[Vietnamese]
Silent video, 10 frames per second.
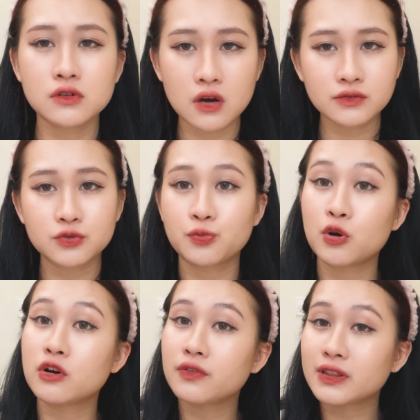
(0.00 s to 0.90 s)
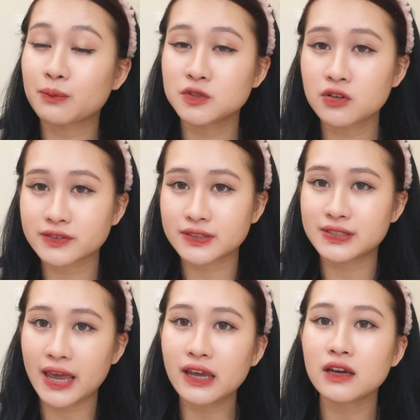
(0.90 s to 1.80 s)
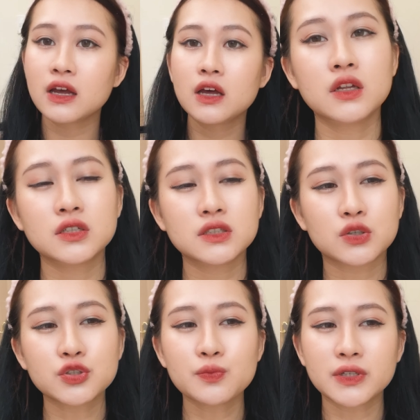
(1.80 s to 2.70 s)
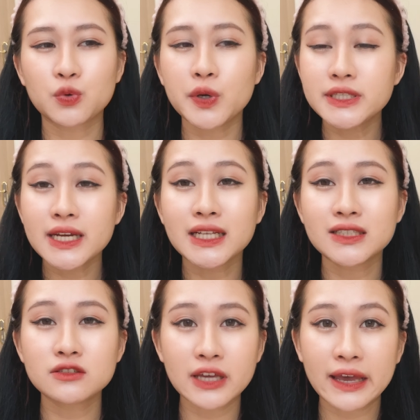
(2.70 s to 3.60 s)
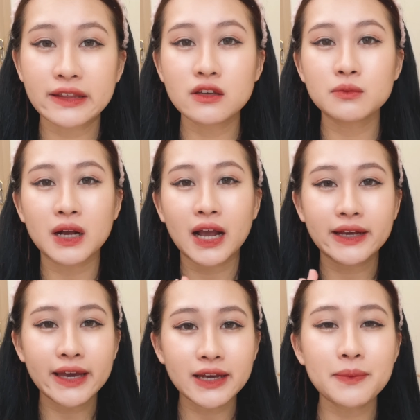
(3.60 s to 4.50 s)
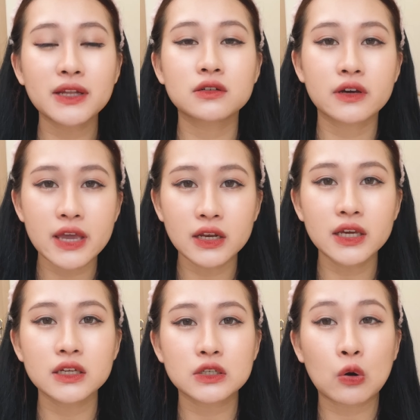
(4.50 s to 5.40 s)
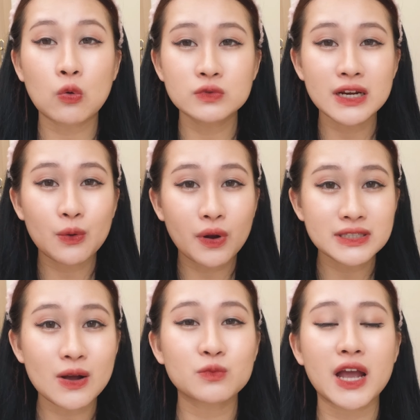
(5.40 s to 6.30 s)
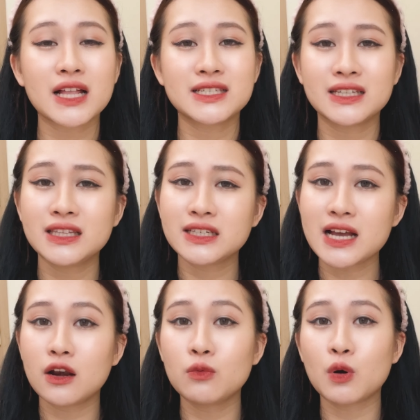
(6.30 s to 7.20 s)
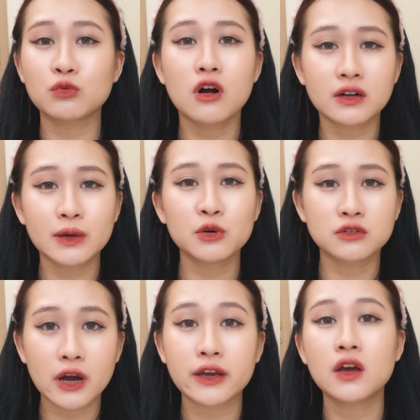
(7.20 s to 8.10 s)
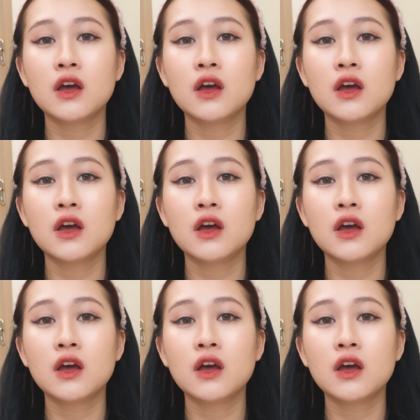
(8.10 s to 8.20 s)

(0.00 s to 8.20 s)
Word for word: nữa rồi mọi người phải tắm rửa sạch sẽ nói chung là quy trình là như thế nhưng mà cái cách các bạn thực hiện ấy nó cũng rất là quan trọng để hạn chế tình trạng lông màu ngược nha mọi người